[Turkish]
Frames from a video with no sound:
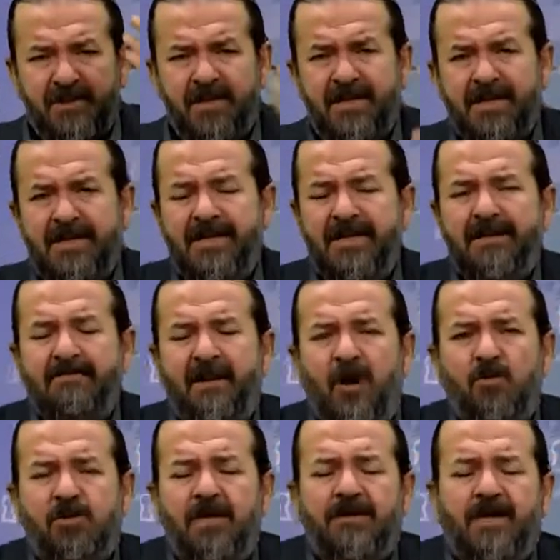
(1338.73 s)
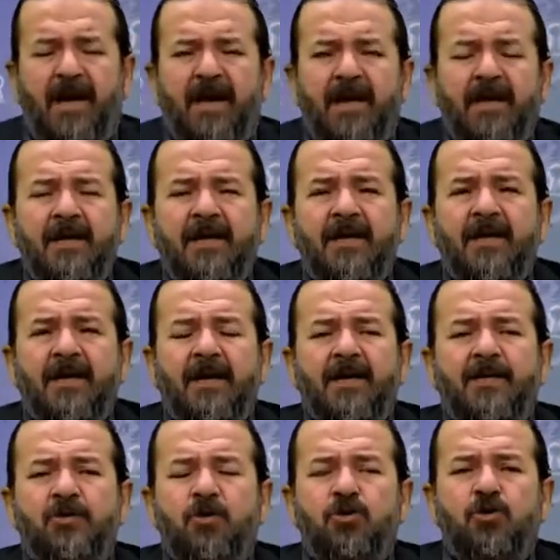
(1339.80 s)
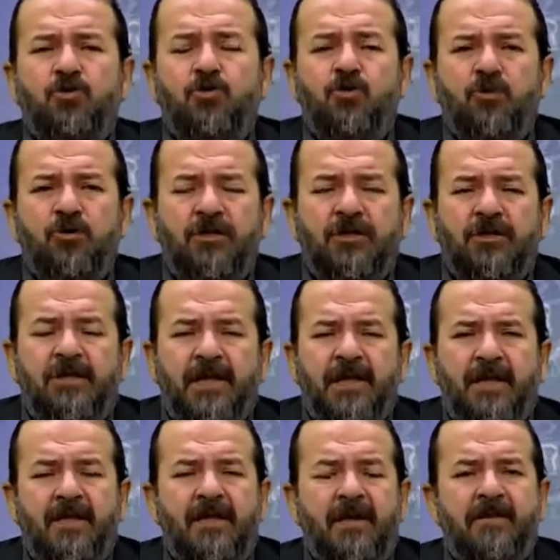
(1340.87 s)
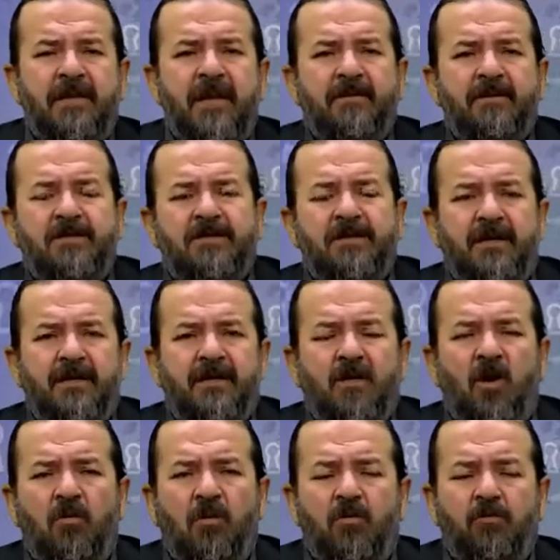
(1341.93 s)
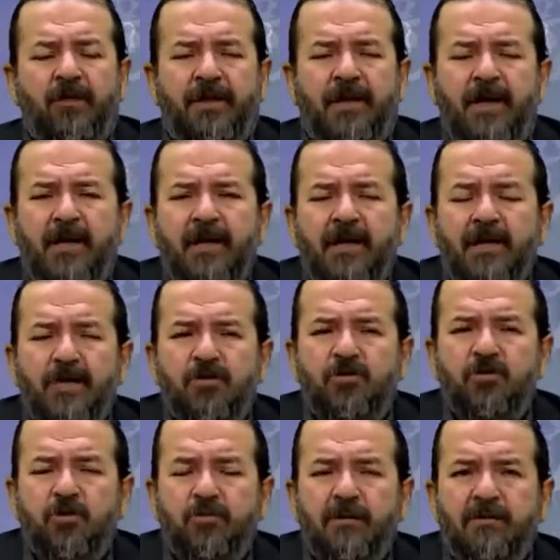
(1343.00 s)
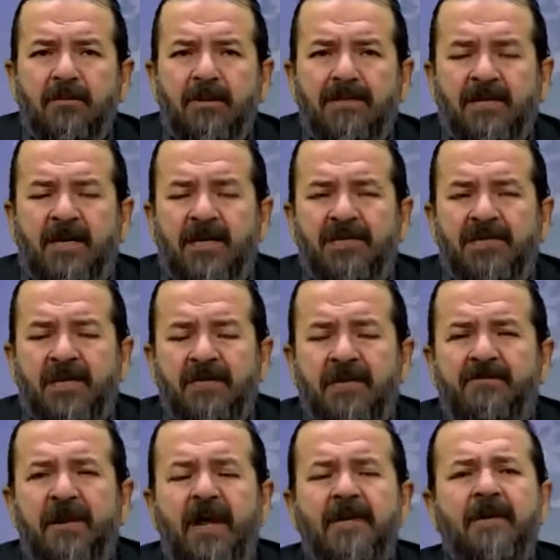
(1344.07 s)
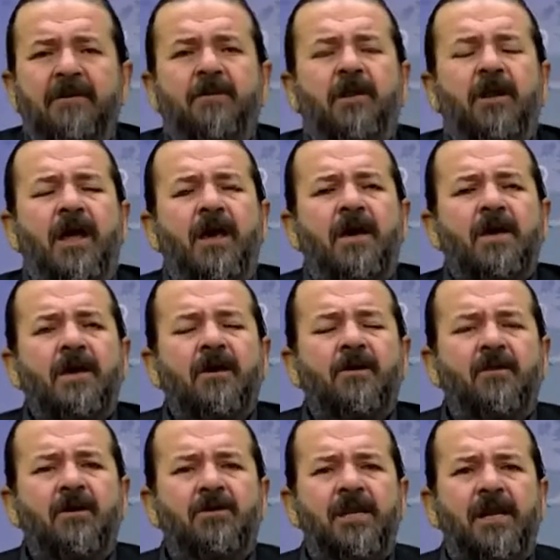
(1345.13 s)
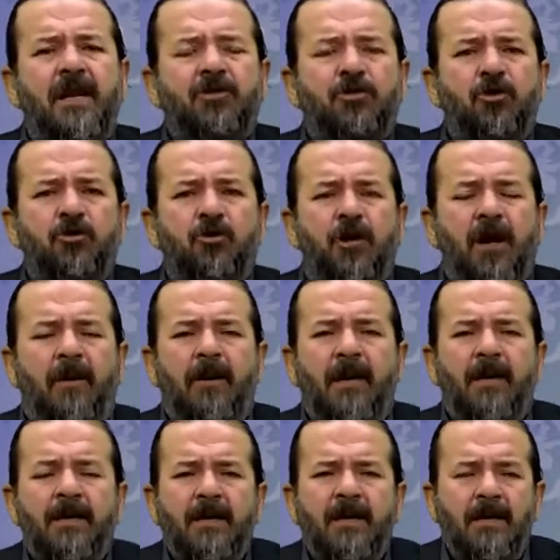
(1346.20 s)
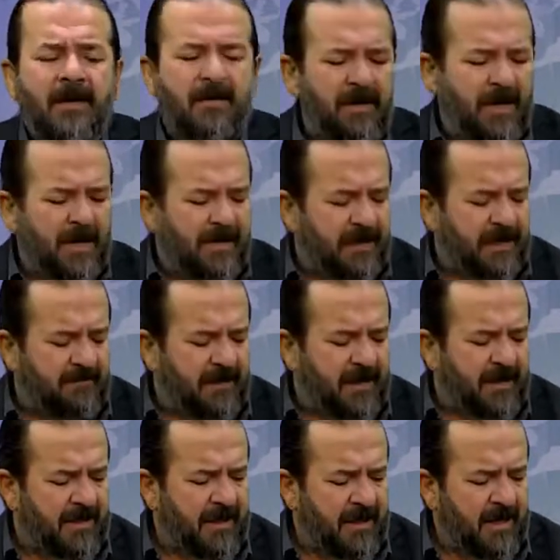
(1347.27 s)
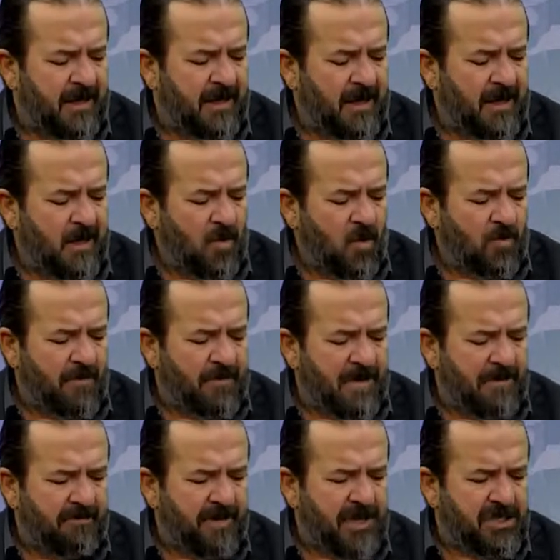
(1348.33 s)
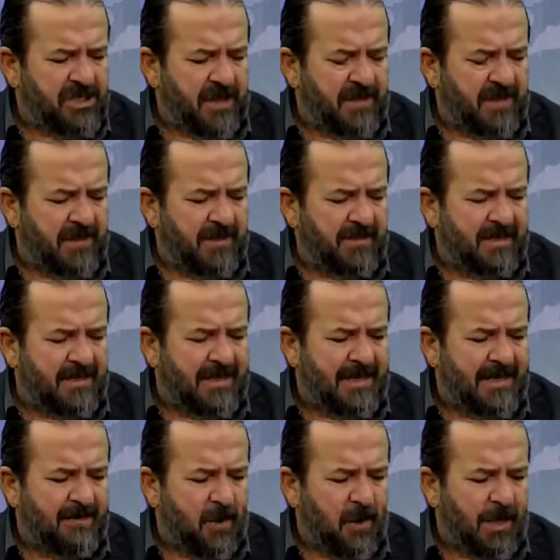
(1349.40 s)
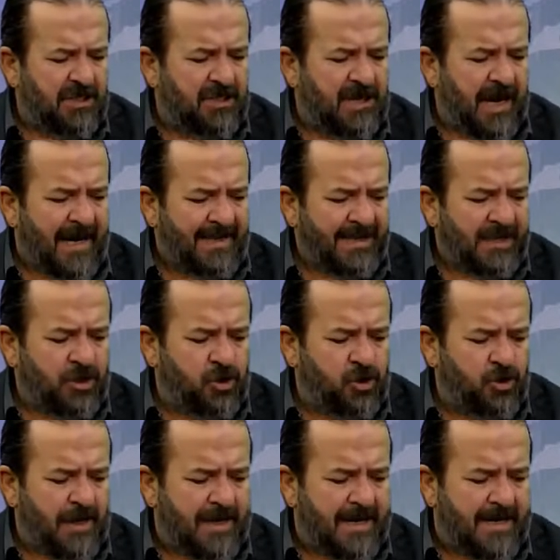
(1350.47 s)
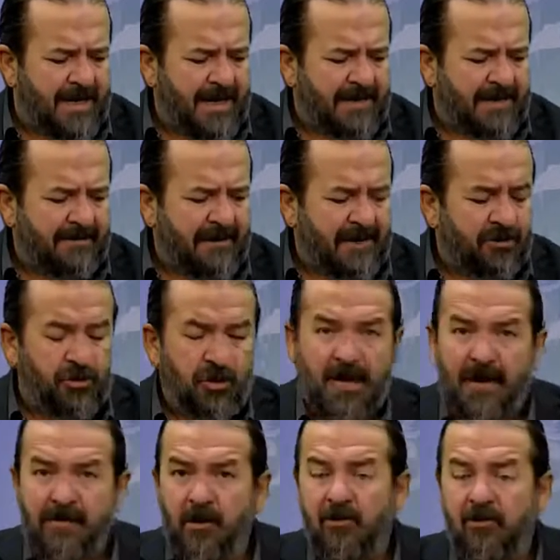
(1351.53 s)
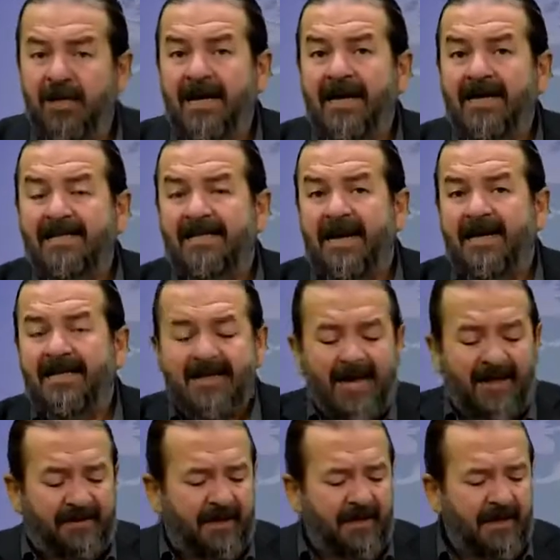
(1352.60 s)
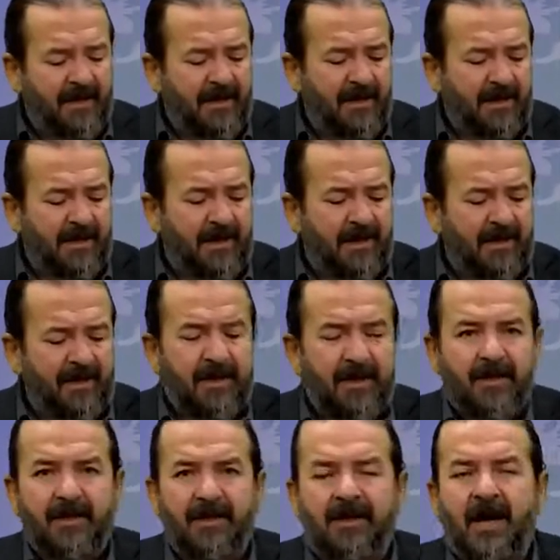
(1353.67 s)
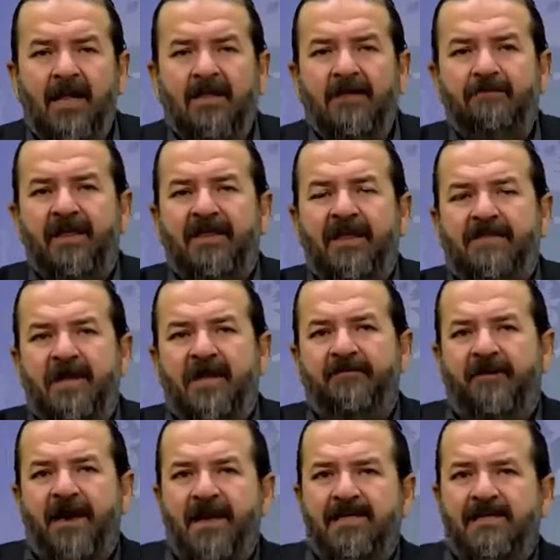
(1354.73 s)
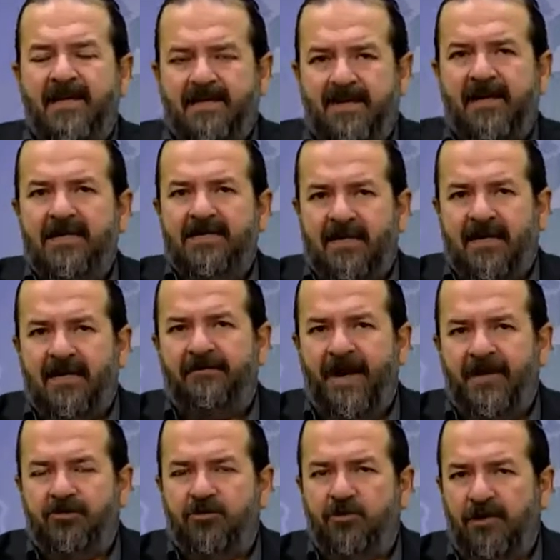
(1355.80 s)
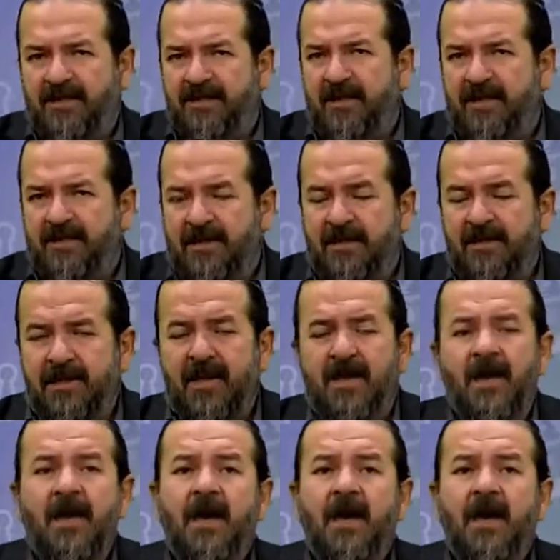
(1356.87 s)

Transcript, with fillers: e, Mausa'da e, Coşku Seli ne bileyim işte Omorfa'da şunu bilmem nasıl karşıladı filan gibi böyle e, şeyler dönüyor ama e, bir gerçek var ki UBP'nin başkanının kim olacağını şu dakika itibariyle söyleyemiyoruz. Zaten e, kalkıp da desek faiz kesin kazanır, faiz sucuğu kesin kazanır diye.